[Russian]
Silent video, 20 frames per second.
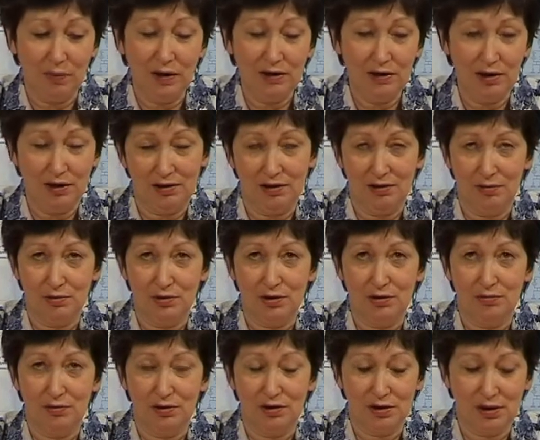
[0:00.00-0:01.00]
то
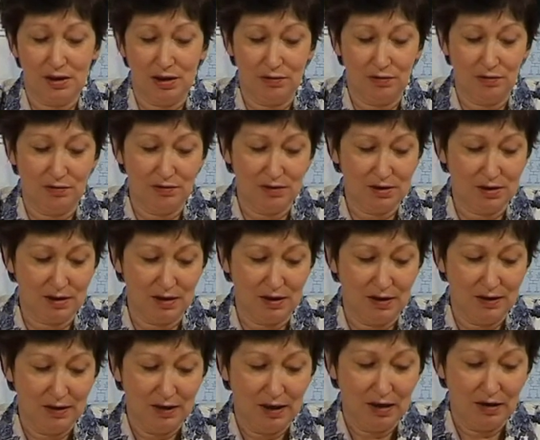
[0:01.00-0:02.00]
понятно, почему не
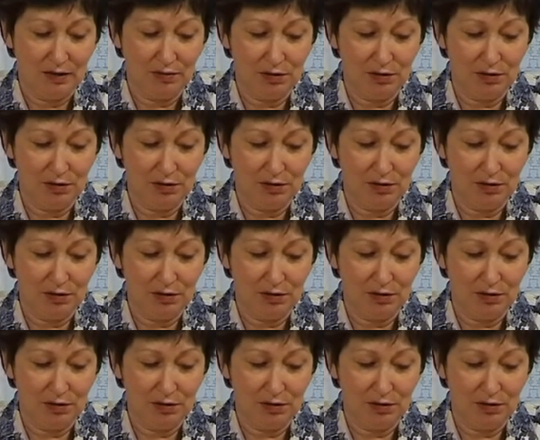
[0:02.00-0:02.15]
становится.